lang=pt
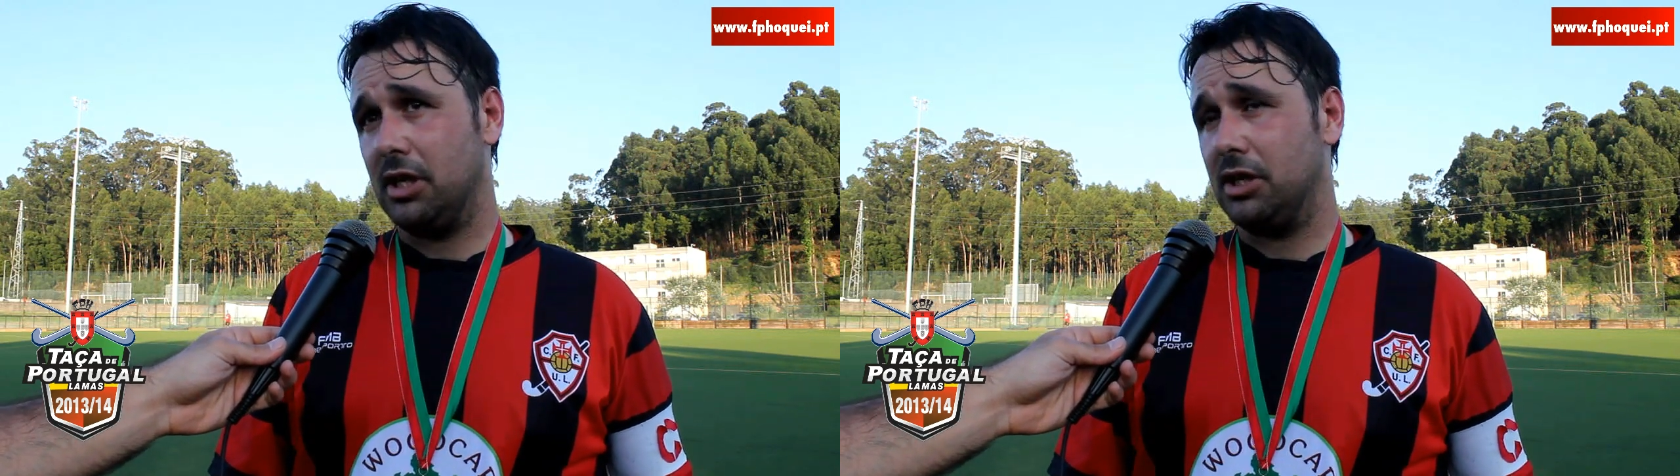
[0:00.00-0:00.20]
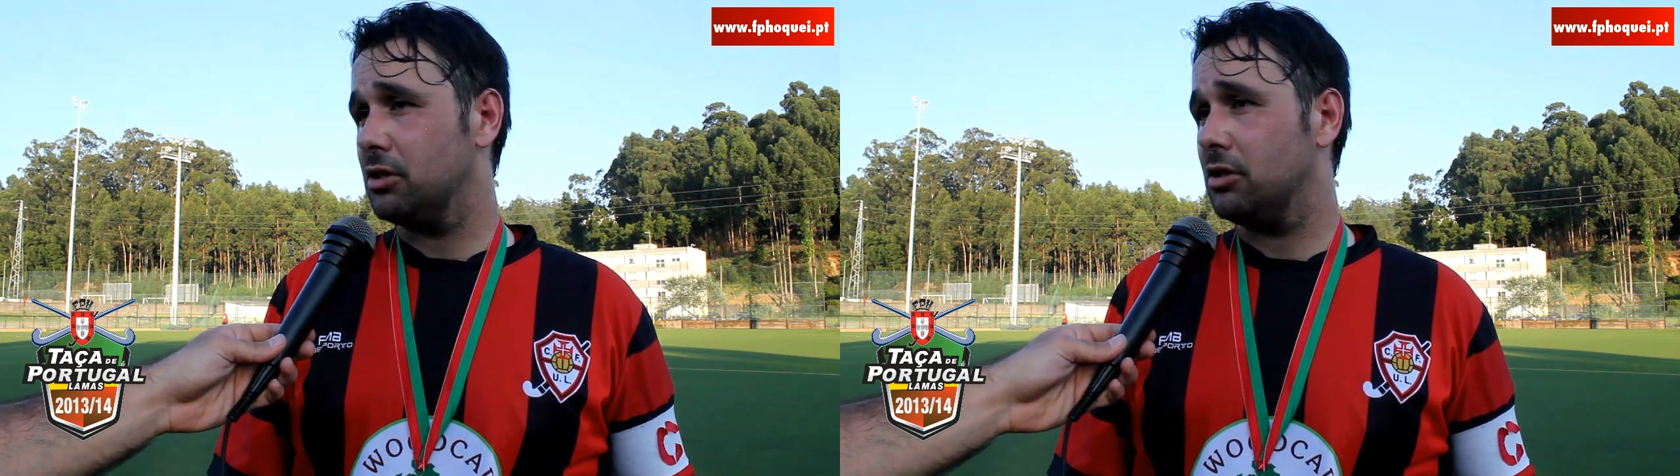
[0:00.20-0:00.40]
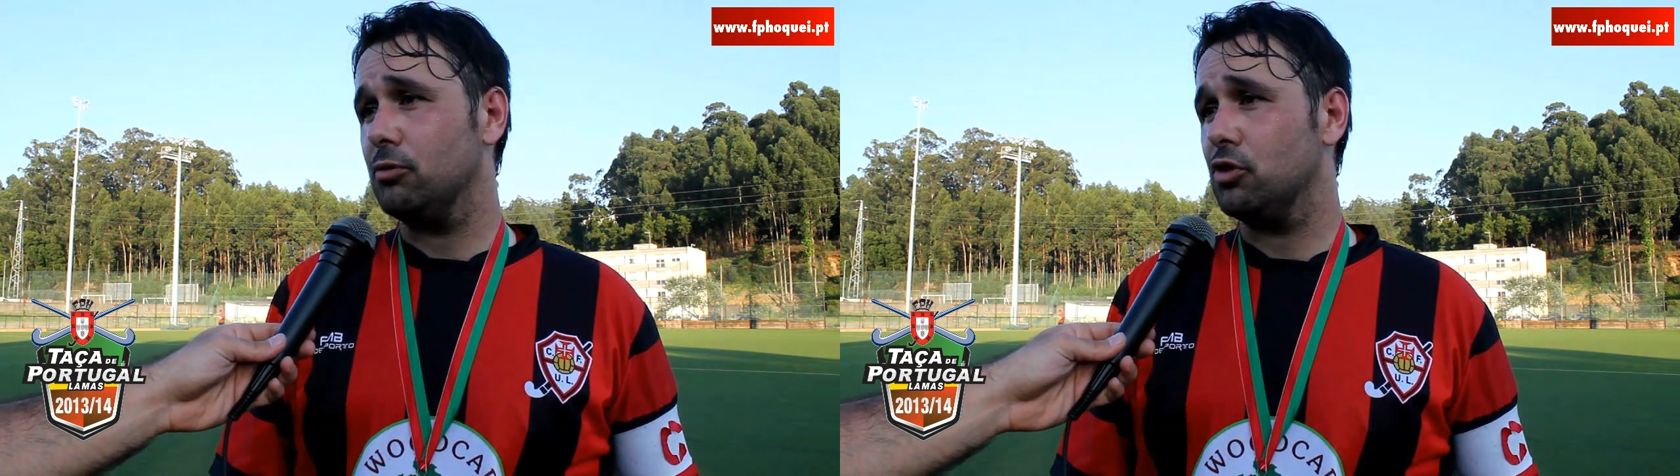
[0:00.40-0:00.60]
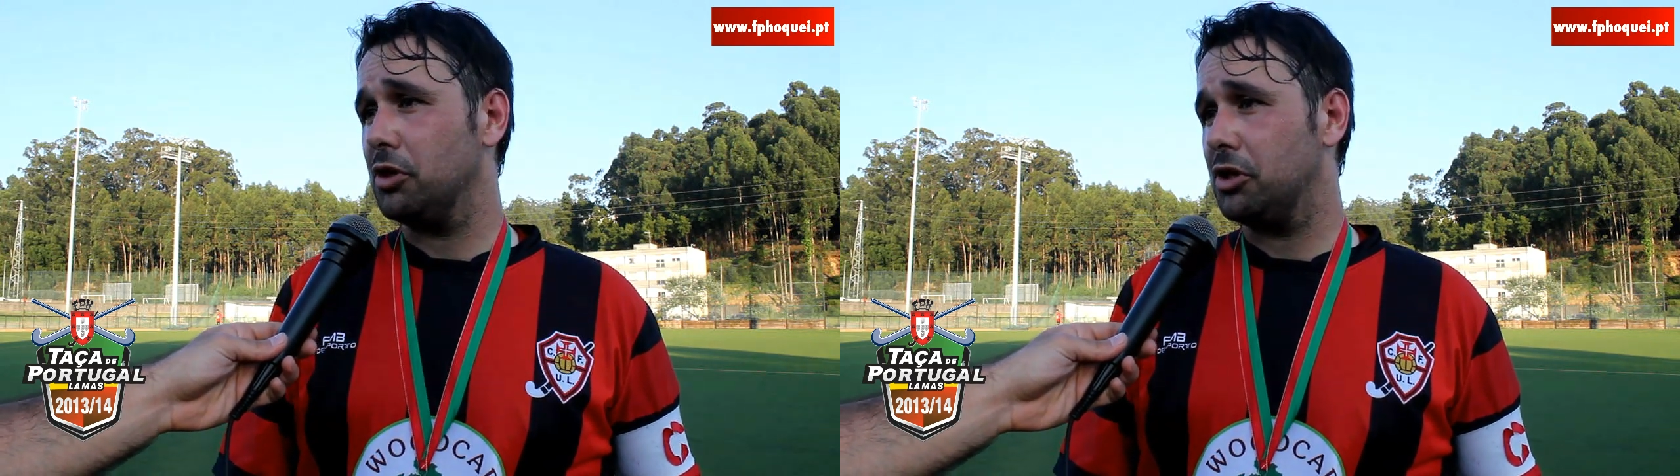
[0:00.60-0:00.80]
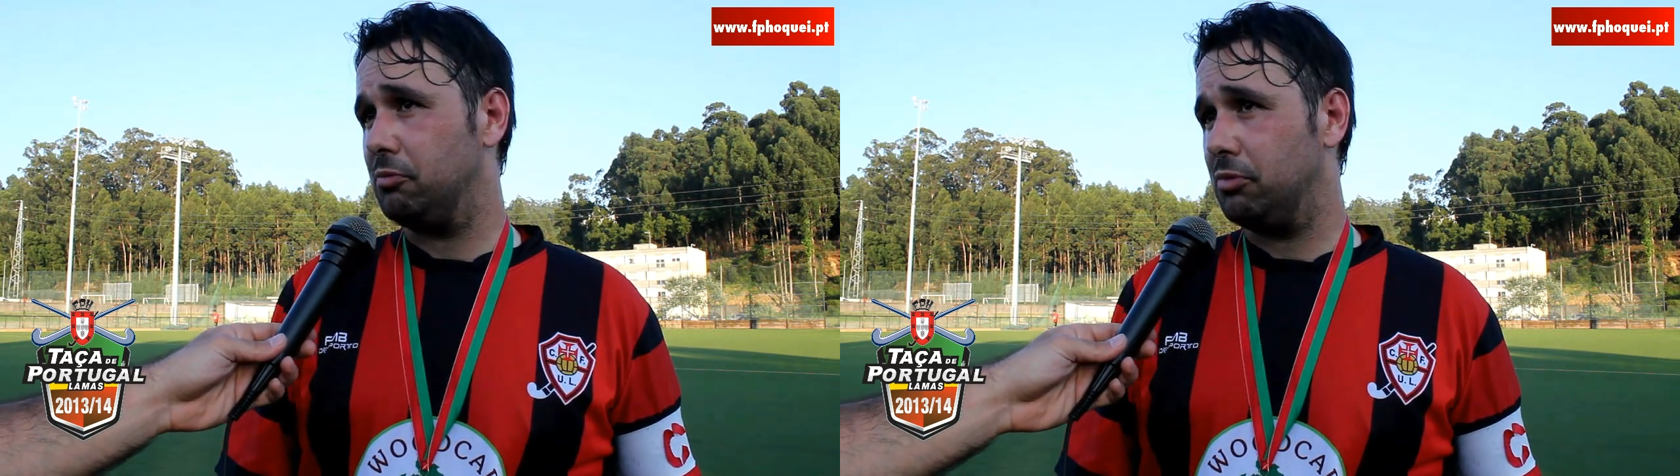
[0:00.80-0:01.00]
acho que temos uma
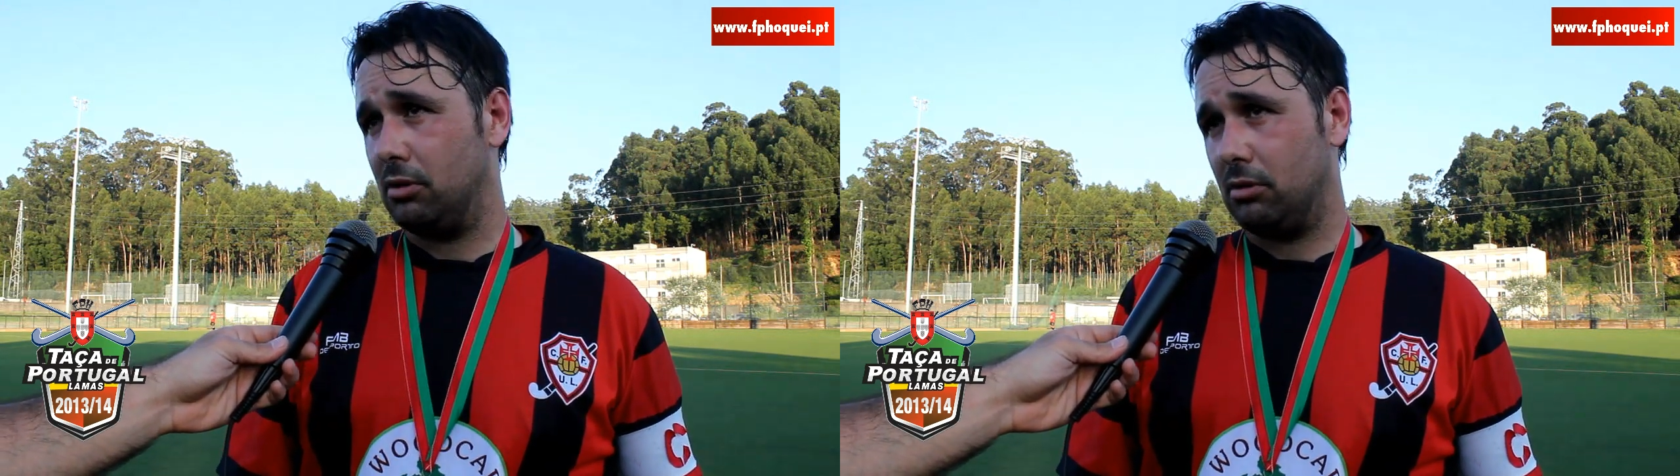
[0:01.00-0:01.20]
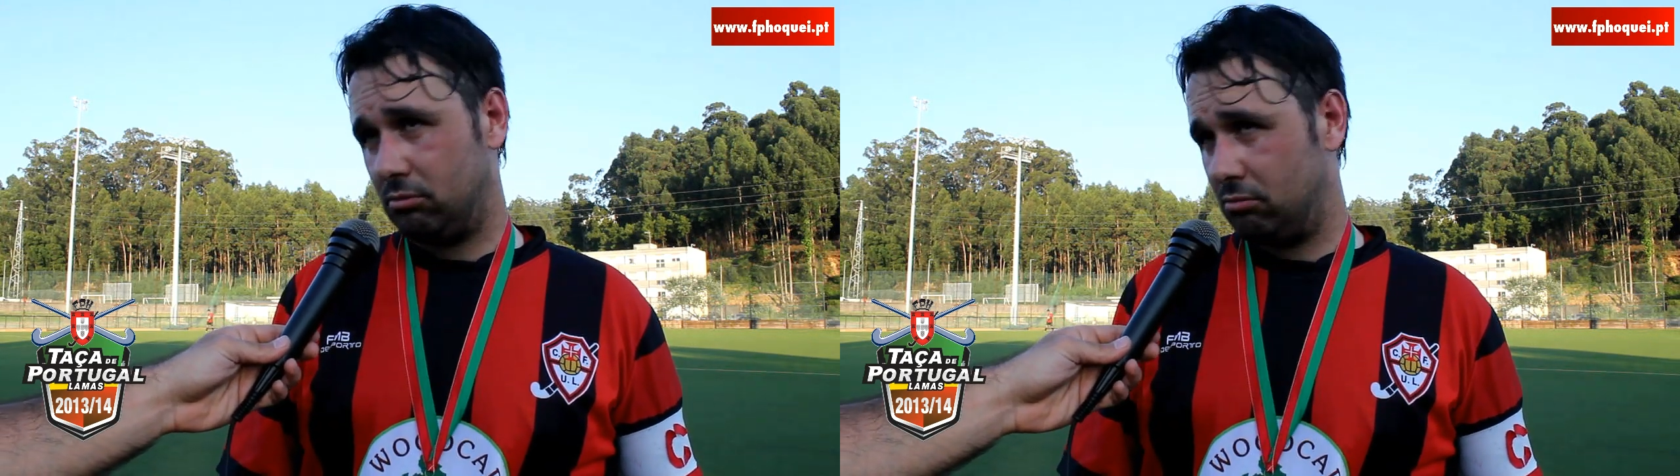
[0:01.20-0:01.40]
equipa